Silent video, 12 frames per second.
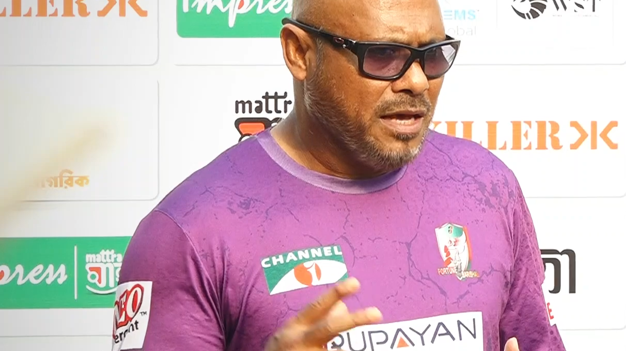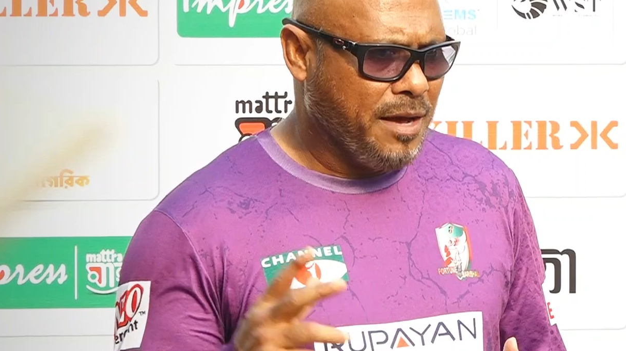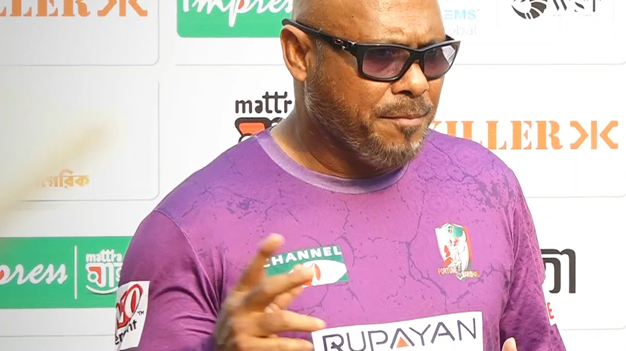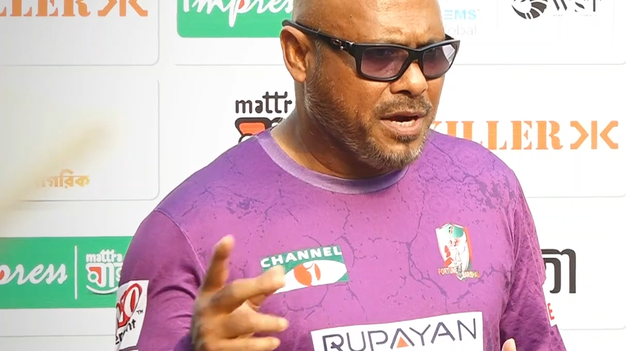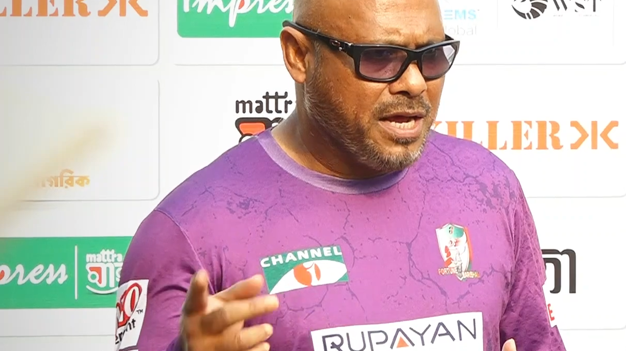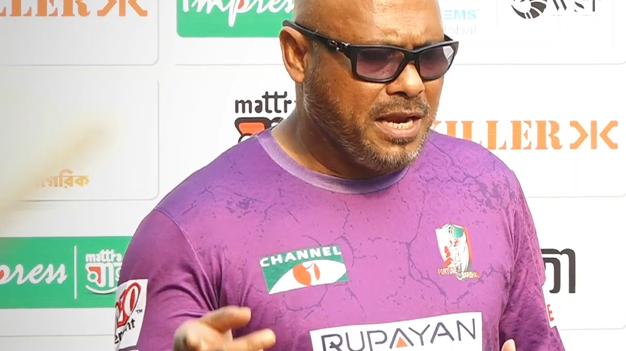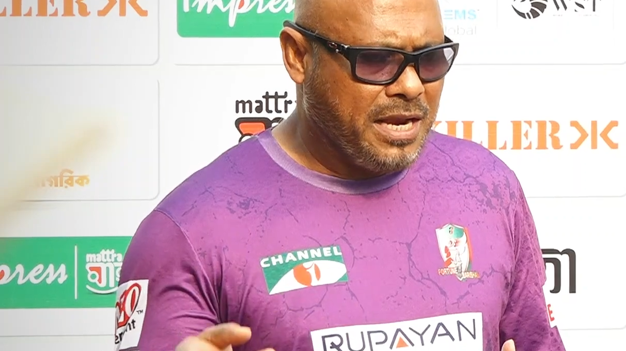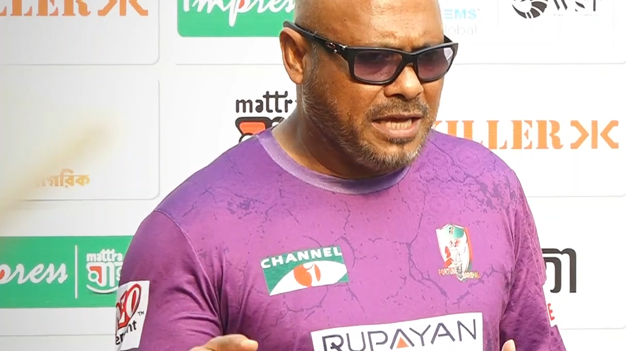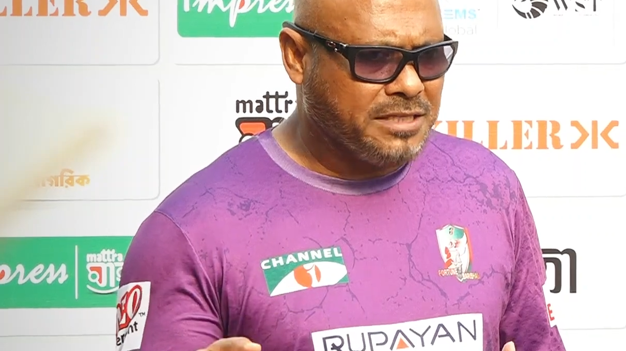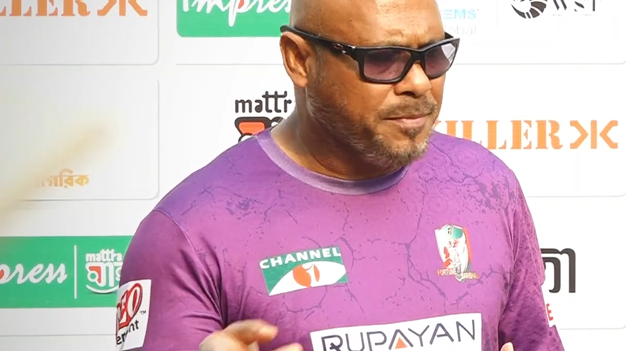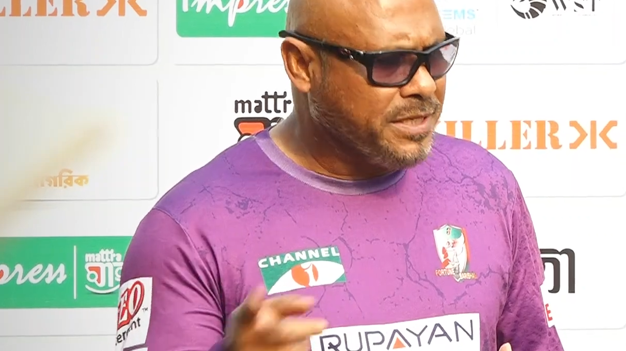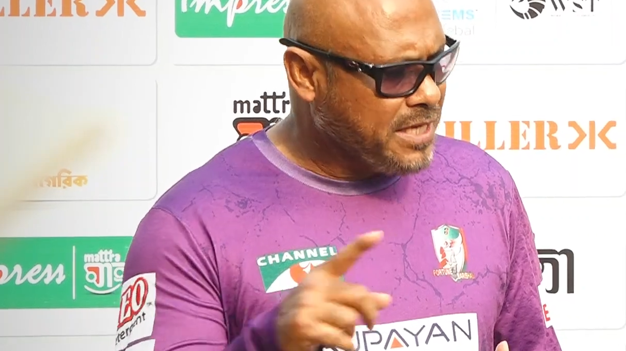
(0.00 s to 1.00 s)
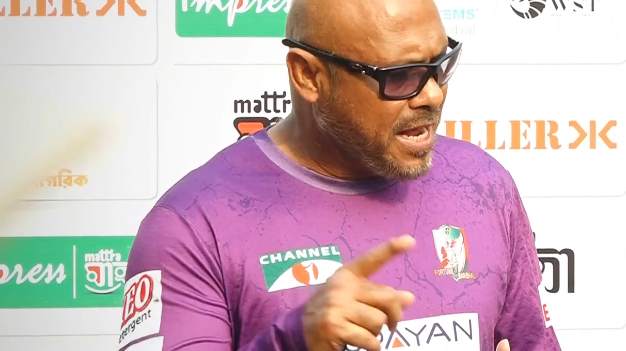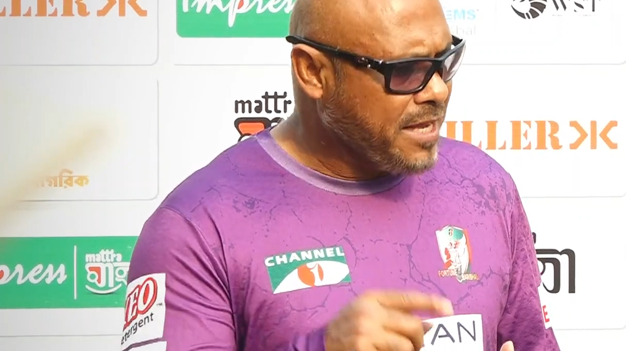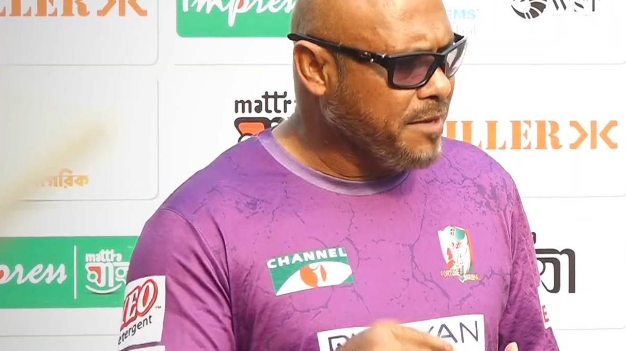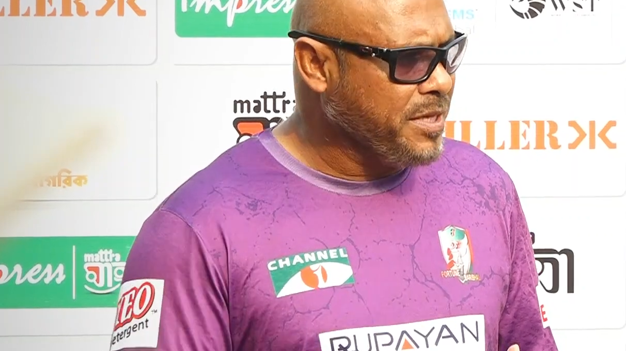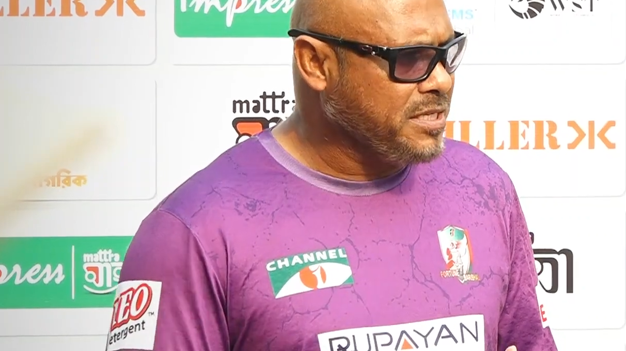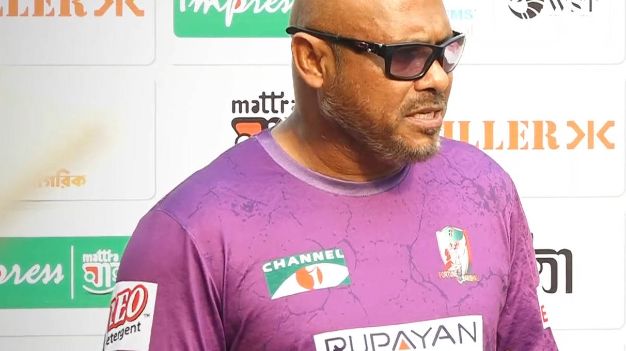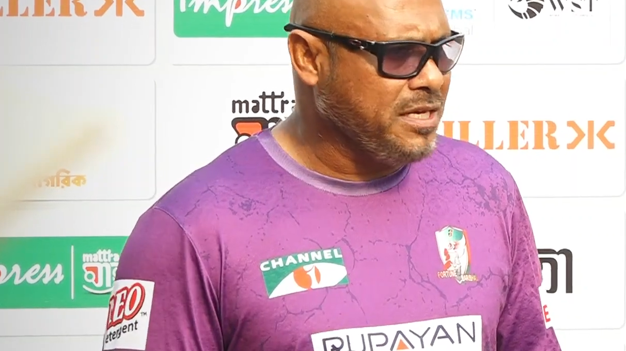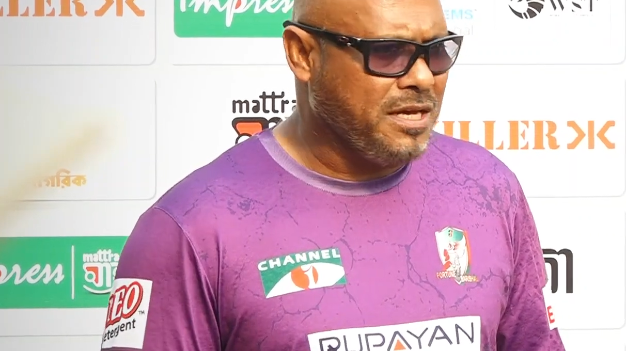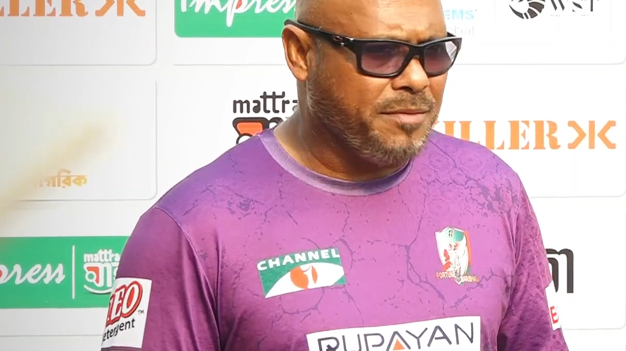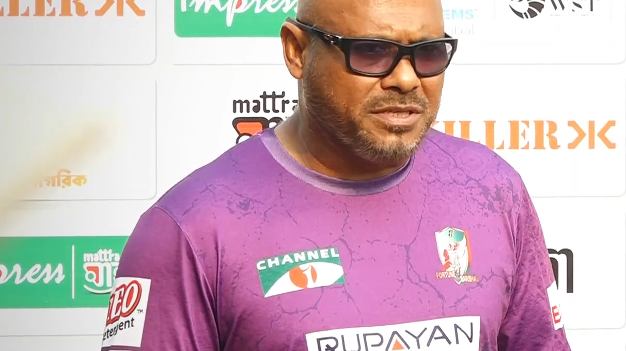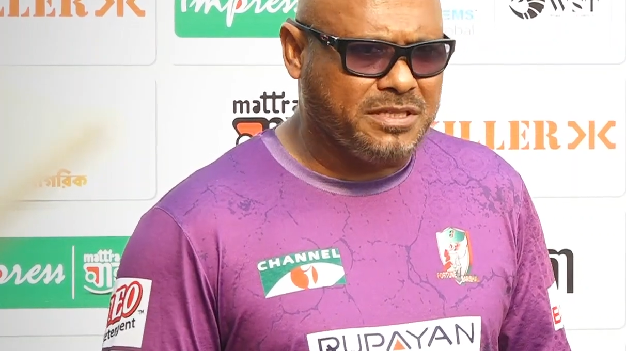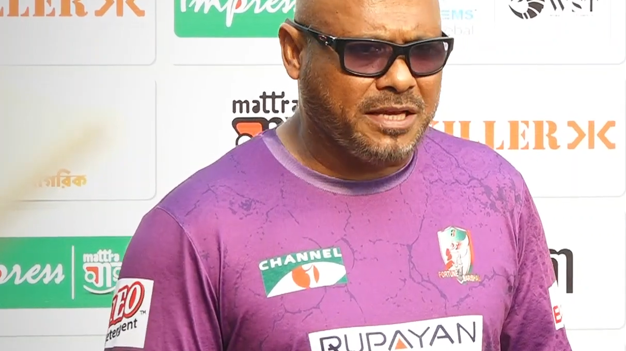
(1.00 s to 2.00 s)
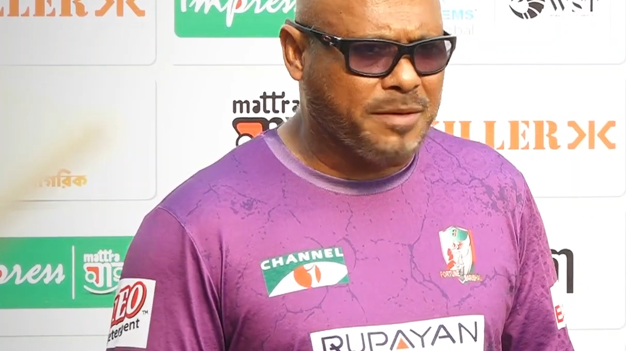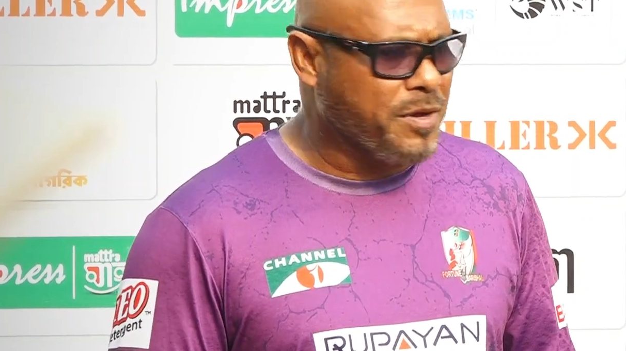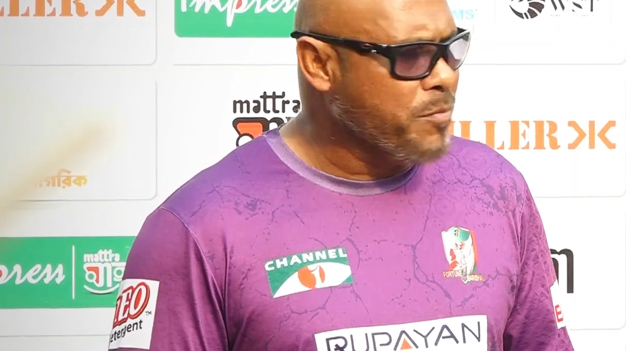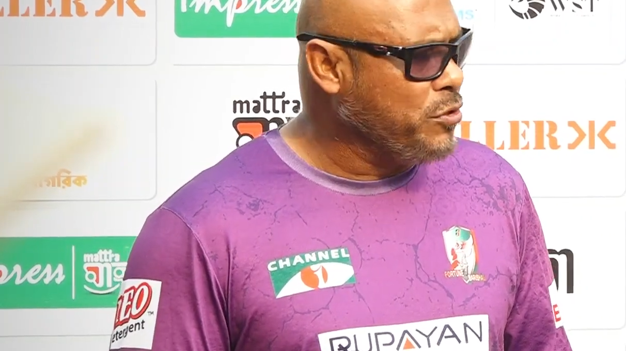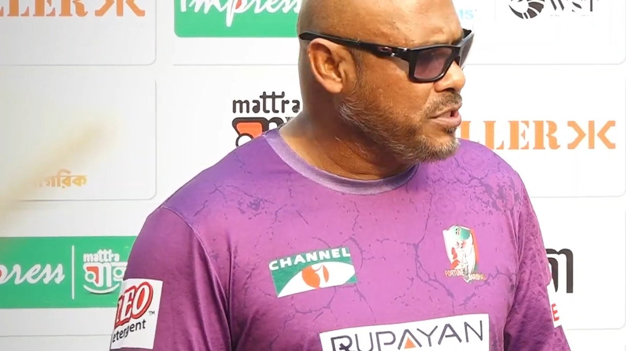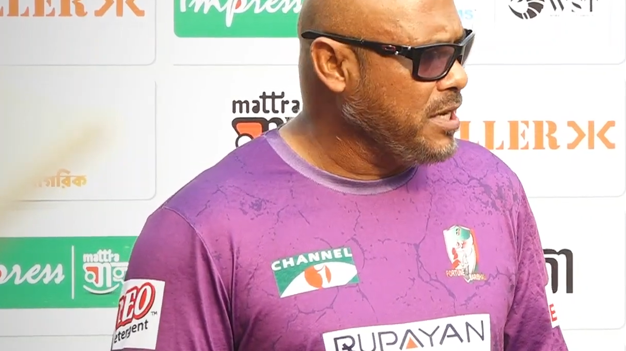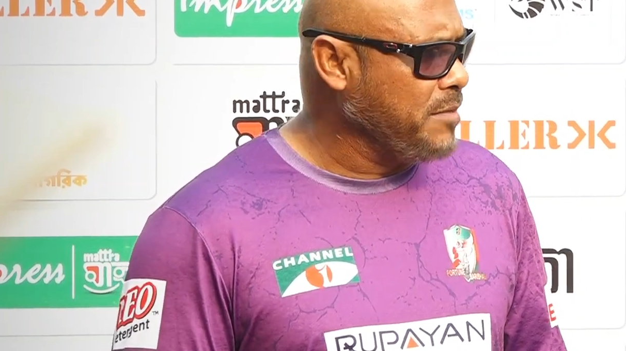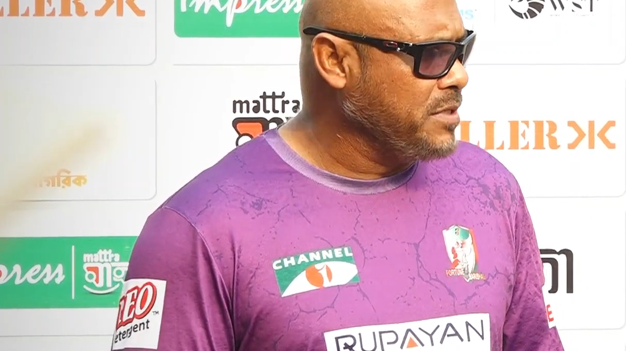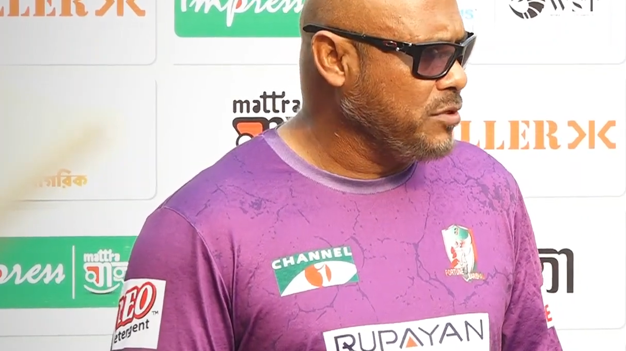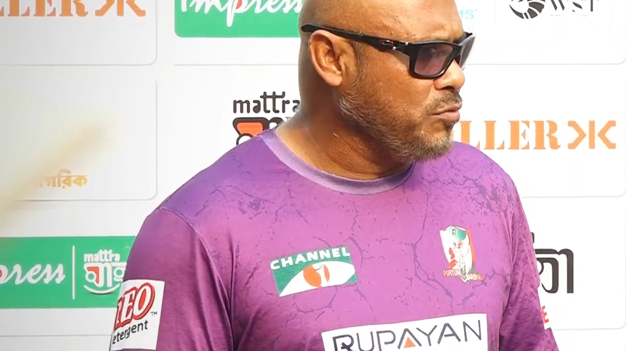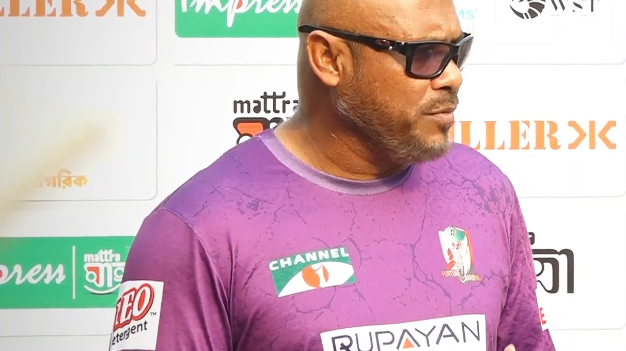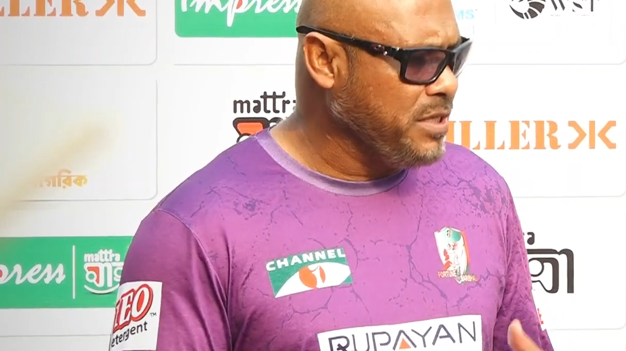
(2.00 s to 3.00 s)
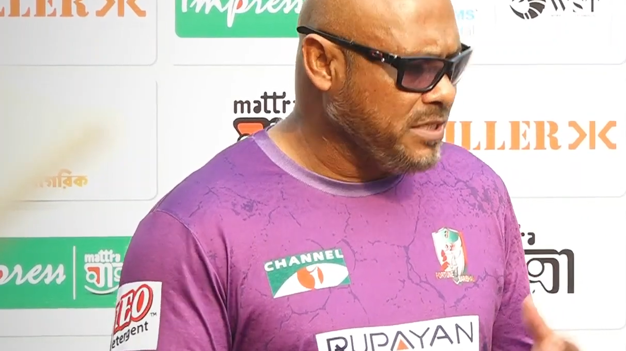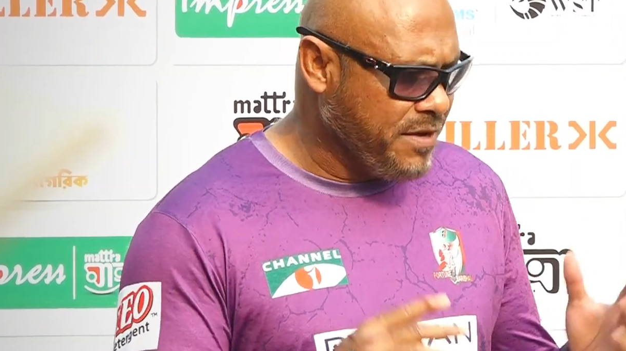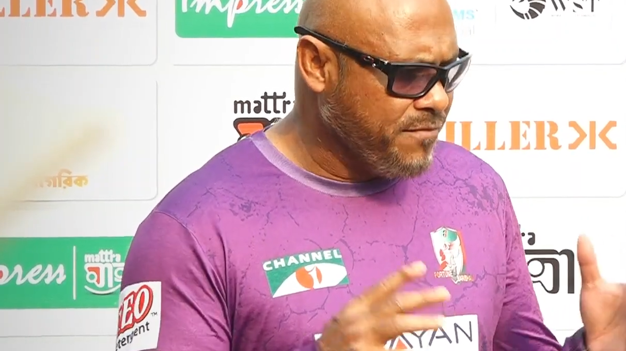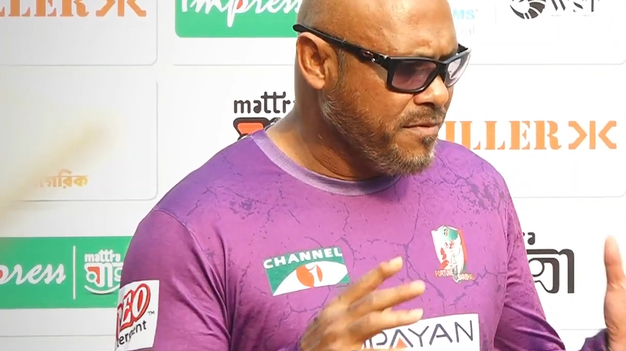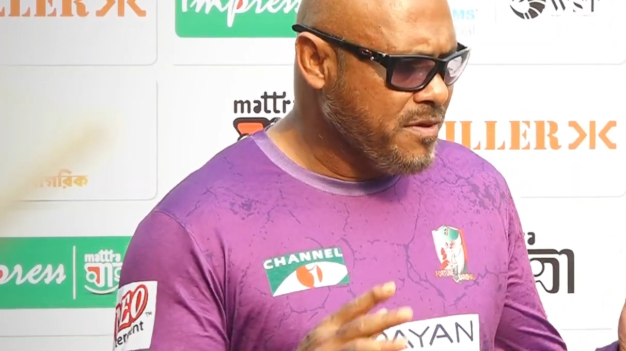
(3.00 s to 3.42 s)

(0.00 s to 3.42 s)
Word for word: আমরা লাস্ট ম্যাচের আগের ম্যাচে আমি সাকিবকে বলছিলাম যে তুমি যে